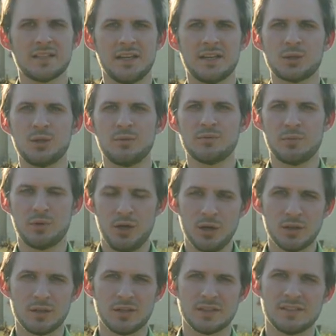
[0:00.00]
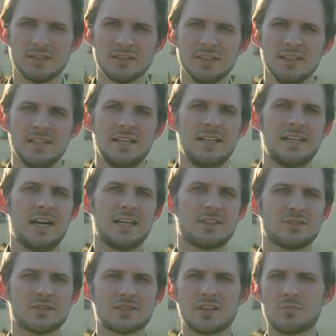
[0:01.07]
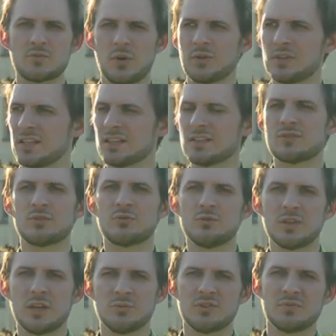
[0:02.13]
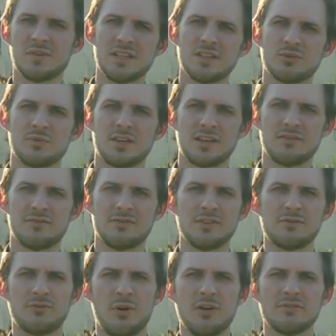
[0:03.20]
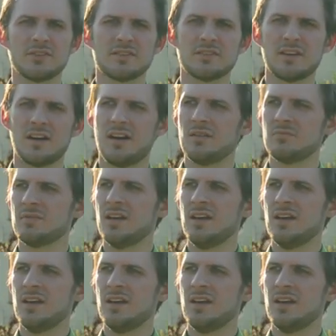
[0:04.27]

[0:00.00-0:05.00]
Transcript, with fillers: herkommen, wir brauchen euch hier. Ansonsten gibt es auch Dinge zu tun, da muss man nicht unbedingt viel Vorwissen haben.